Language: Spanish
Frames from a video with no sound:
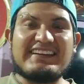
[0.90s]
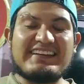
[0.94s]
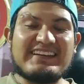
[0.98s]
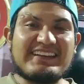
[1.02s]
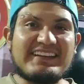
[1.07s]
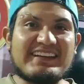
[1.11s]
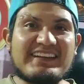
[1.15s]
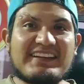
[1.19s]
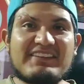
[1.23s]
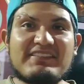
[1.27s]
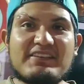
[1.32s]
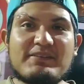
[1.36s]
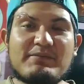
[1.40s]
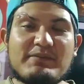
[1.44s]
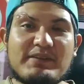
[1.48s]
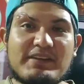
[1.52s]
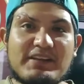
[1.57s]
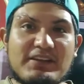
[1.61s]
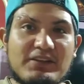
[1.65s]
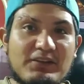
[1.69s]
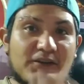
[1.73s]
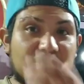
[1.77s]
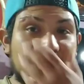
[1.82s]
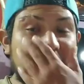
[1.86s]
¿Qué tal?
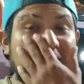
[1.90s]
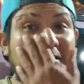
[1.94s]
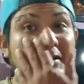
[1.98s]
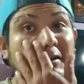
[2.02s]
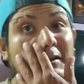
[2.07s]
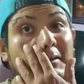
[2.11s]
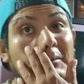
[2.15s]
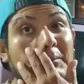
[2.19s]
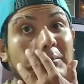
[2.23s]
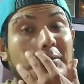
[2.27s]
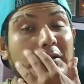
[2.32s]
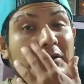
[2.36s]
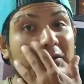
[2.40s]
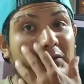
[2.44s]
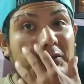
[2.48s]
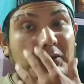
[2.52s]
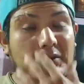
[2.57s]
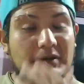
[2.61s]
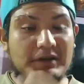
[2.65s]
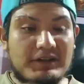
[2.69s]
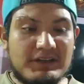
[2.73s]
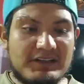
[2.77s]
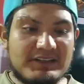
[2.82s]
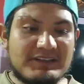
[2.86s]
Bienvenidos.
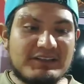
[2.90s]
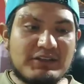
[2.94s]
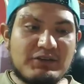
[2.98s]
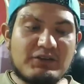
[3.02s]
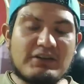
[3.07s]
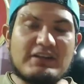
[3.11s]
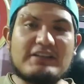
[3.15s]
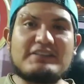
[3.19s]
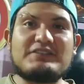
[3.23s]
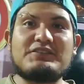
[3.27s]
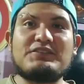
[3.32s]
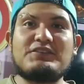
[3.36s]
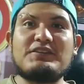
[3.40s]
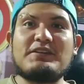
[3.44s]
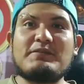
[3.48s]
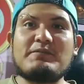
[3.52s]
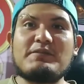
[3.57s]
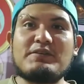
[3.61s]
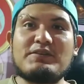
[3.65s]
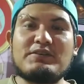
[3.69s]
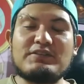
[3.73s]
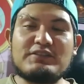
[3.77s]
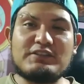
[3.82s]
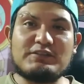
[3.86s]
Bueno, en esta ocasión
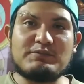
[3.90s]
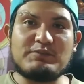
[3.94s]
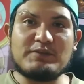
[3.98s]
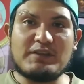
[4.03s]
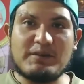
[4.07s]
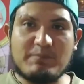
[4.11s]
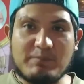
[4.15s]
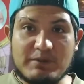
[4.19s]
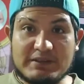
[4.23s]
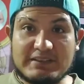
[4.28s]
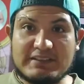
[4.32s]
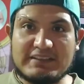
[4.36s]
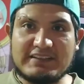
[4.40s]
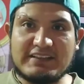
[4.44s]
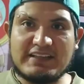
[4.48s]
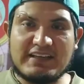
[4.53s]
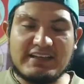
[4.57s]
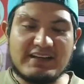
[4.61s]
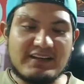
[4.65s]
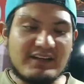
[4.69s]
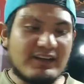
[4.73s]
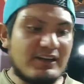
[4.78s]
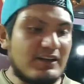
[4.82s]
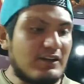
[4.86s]
amigos les voy a
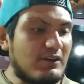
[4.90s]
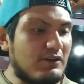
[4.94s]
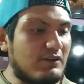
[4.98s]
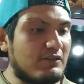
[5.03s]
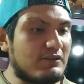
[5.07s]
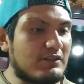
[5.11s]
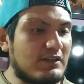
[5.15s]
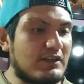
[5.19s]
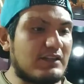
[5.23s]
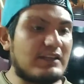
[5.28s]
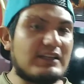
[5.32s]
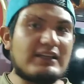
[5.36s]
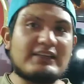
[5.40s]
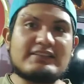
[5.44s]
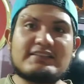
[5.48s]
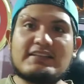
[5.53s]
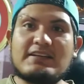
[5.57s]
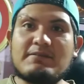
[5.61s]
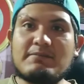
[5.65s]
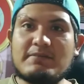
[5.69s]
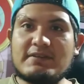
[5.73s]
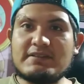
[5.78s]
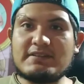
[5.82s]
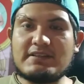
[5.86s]
presentar otra de las
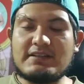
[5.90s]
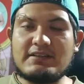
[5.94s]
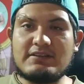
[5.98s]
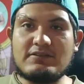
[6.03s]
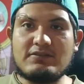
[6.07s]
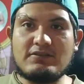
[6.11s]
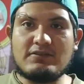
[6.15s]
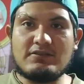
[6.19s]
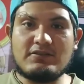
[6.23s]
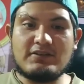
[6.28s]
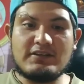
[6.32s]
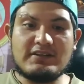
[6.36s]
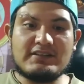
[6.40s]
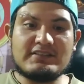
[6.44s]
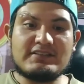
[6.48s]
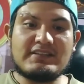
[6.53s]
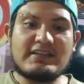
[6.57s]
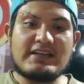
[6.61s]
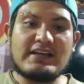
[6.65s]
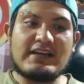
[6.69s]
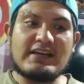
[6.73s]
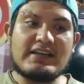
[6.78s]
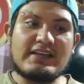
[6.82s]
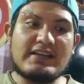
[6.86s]
armas que no es
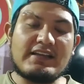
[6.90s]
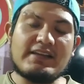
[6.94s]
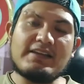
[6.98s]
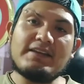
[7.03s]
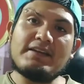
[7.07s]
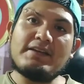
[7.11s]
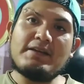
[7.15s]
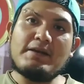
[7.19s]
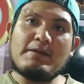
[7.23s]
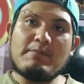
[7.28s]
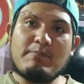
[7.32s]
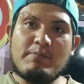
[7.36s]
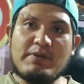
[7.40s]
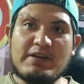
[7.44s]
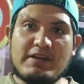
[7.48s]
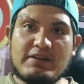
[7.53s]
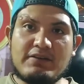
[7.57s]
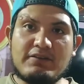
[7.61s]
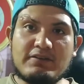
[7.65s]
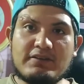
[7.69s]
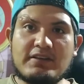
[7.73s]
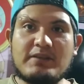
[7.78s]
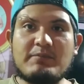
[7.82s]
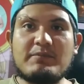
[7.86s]
de aire,
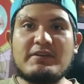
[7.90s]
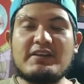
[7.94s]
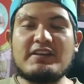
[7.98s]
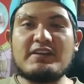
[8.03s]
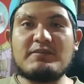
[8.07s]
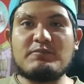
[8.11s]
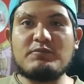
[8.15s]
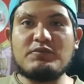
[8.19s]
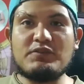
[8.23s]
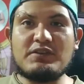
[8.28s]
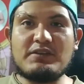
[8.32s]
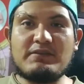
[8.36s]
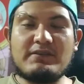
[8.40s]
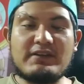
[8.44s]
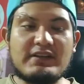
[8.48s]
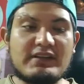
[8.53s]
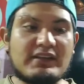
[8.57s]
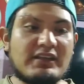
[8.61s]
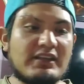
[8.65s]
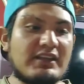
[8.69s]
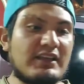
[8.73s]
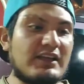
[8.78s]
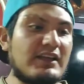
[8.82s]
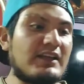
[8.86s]
pero también es muy
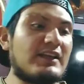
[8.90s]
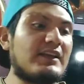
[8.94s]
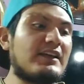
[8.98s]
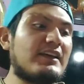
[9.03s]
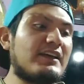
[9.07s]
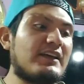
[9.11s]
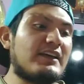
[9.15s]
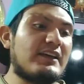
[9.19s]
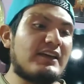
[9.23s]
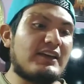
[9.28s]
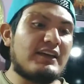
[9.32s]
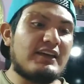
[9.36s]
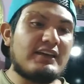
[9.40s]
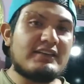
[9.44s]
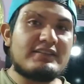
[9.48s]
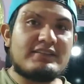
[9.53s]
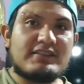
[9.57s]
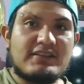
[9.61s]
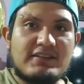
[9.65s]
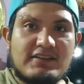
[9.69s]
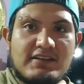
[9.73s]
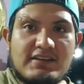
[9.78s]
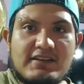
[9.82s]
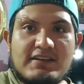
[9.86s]
divertida. Es
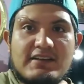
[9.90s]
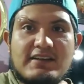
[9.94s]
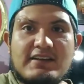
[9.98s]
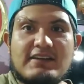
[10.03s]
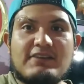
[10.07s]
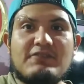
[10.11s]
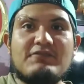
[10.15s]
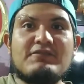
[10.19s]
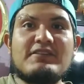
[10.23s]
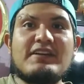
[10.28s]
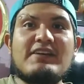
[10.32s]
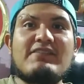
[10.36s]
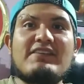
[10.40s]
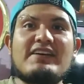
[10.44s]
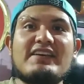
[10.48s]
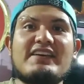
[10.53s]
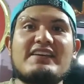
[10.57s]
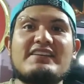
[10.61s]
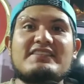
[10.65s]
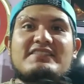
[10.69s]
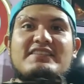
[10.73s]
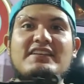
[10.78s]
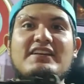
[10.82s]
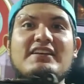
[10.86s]
una
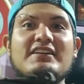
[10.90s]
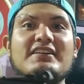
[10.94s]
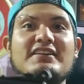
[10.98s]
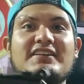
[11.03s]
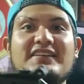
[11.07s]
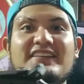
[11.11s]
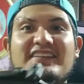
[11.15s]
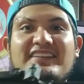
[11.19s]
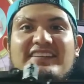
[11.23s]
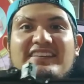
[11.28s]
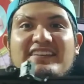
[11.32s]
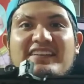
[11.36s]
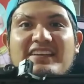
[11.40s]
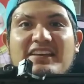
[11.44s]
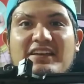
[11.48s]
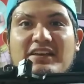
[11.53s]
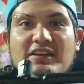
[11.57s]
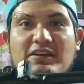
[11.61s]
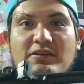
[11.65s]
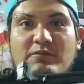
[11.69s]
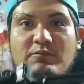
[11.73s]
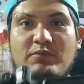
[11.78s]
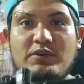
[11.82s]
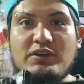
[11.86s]
ballesta.
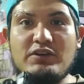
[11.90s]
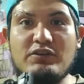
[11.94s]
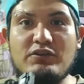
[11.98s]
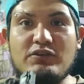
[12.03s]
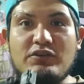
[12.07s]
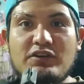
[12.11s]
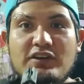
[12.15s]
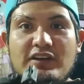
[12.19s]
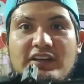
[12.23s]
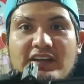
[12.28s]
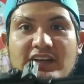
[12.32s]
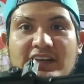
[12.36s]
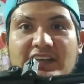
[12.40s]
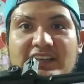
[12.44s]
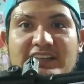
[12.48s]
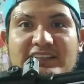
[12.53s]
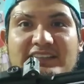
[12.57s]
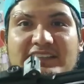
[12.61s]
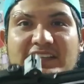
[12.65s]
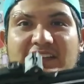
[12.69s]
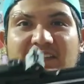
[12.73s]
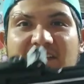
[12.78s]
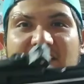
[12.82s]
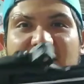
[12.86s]
Bueno,
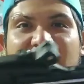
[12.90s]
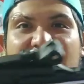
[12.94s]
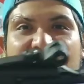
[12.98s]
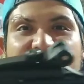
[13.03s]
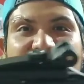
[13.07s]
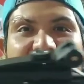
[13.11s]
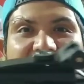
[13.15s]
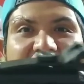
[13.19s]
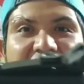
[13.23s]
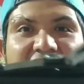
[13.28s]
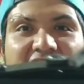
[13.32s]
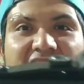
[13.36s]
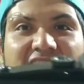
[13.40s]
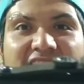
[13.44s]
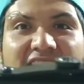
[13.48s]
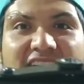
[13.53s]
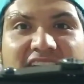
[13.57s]
esta ballesta